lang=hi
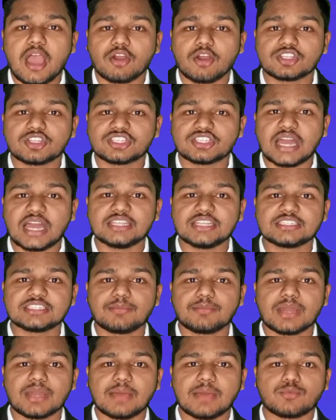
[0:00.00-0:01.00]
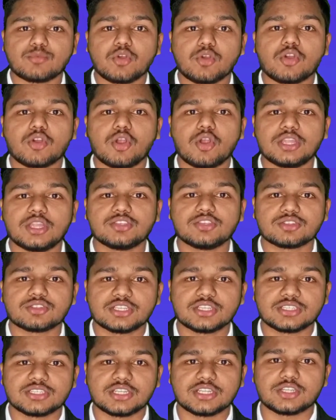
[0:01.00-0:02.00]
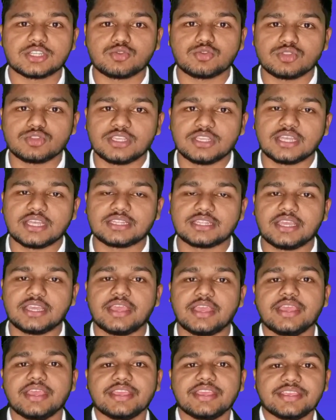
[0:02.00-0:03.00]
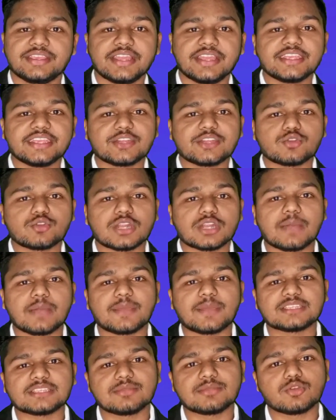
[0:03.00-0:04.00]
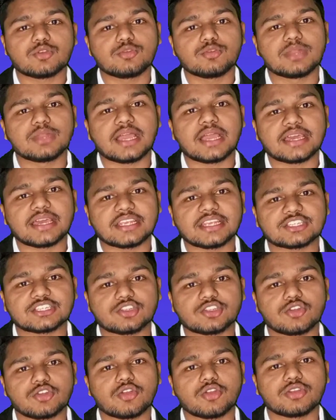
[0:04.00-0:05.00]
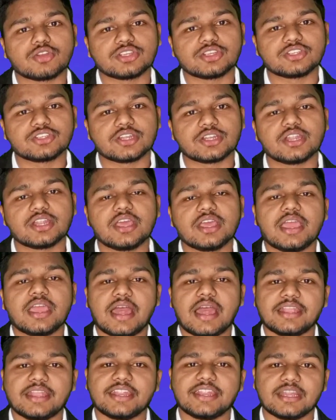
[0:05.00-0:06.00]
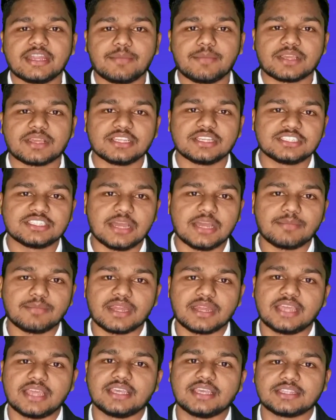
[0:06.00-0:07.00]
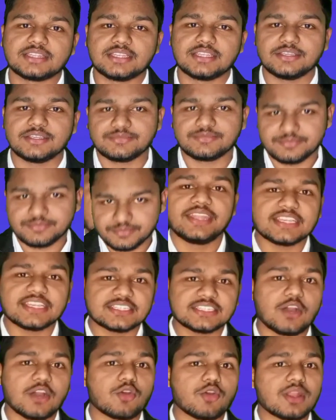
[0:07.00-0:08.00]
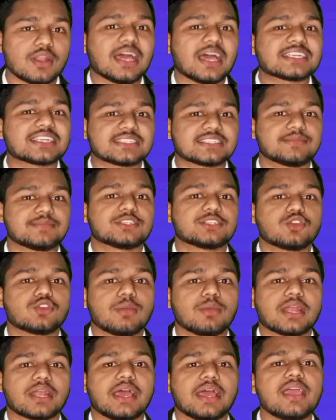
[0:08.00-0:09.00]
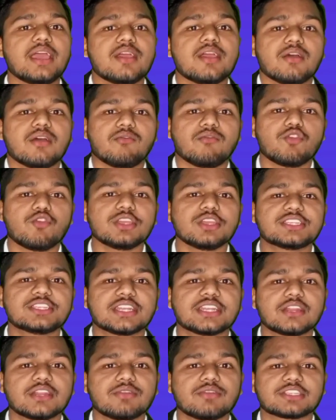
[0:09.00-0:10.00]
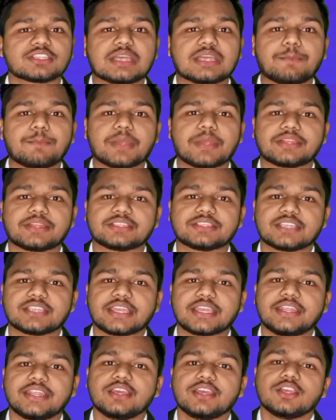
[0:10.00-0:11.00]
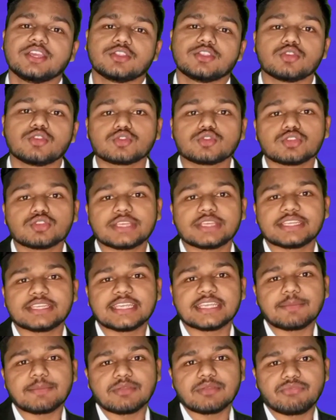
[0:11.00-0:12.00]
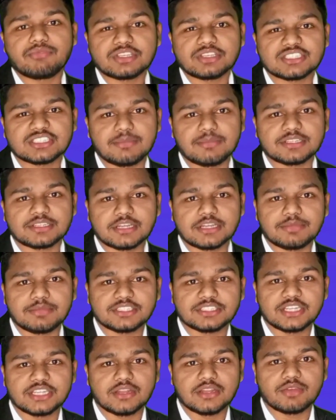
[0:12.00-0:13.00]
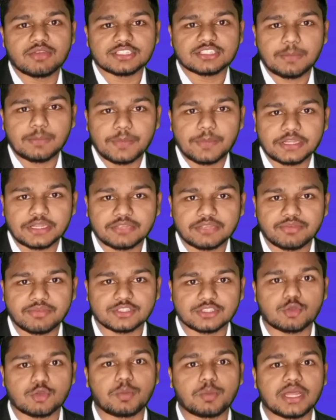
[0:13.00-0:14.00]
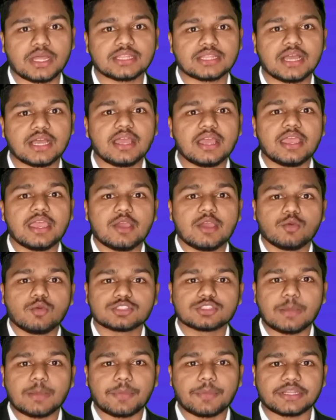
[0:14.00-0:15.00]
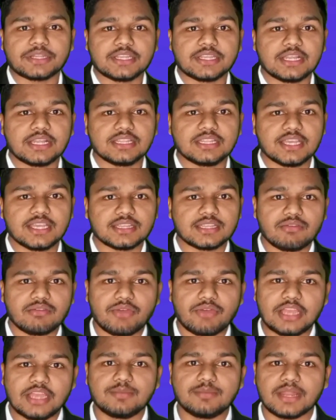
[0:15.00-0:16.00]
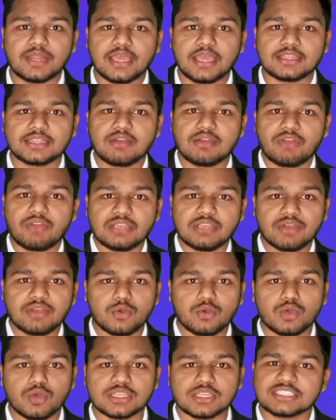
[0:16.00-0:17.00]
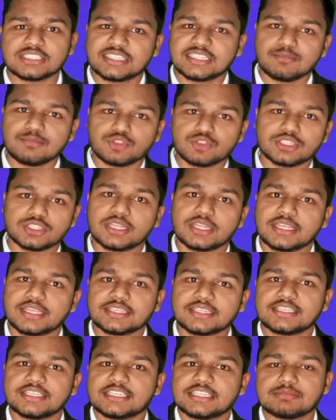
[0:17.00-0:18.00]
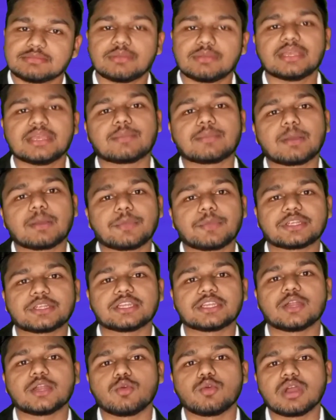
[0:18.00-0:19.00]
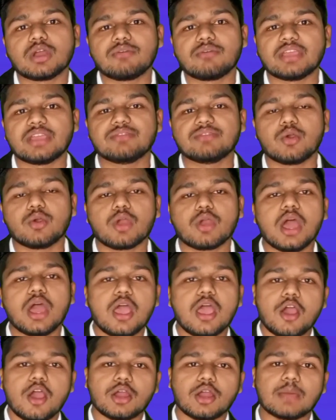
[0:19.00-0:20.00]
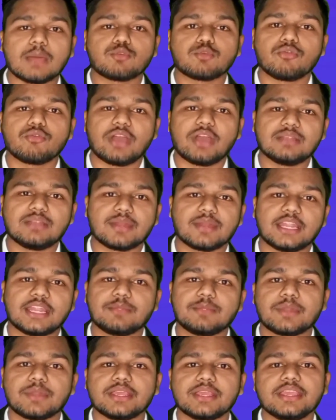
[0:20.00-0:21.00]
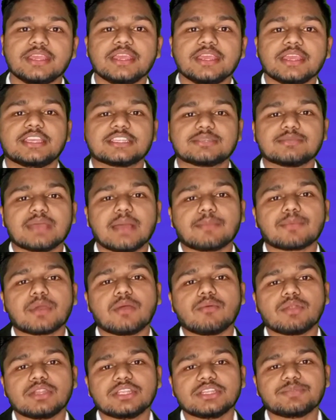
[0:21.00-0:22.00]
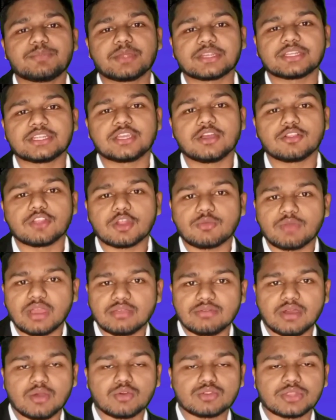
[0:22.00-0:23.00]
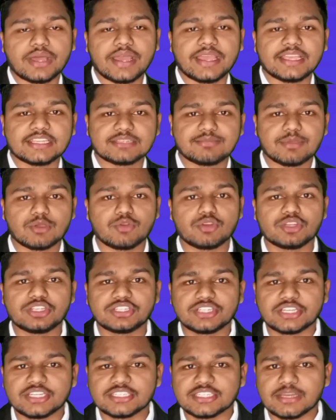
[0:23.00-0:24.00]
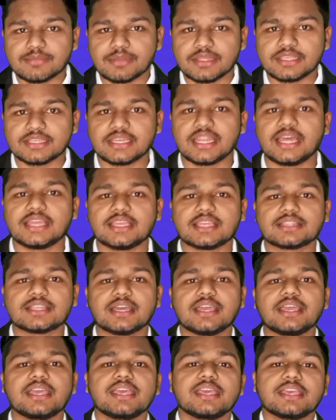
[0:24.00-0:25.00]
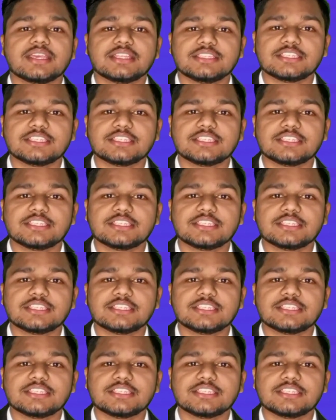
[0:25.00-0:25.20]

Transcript: और चालीस नंबर आपको कॉलेज और सेशनल के थ्रू दिए जाते हैं यानी कि टोटल आपका इसमें कुल मिलाकर एक्सटर्नल और इंटरनल हंड्रेड नंबर का एग्जाम कराए जाते हैं नेक्स्ट और लास्ट सब्जेक्ट जो हमारा है वो है जनरल वर्कशॉप प्रैक्टिस सेकंड दोस्तों जैसे कि आपने फर्स्ट सेमेस्टर में जनरल वर्कशॉप प्रैक्टिस फर्स्ट को पढ़ा था उसका प्रैक्टिकल दिया था फाइल बनाया था वाइवा हुआ था सेम उसी तरीके से इसमें भी आपका प्रैक्टिकल होगा वाइवा होगा और आपको फाइल बनानी पड़ेगी इसमें आपका ओनली प्रैक्टिकल और वाइवा होता है इसमें कोई रिटर्न एग्जाम नहीं कराया जाता है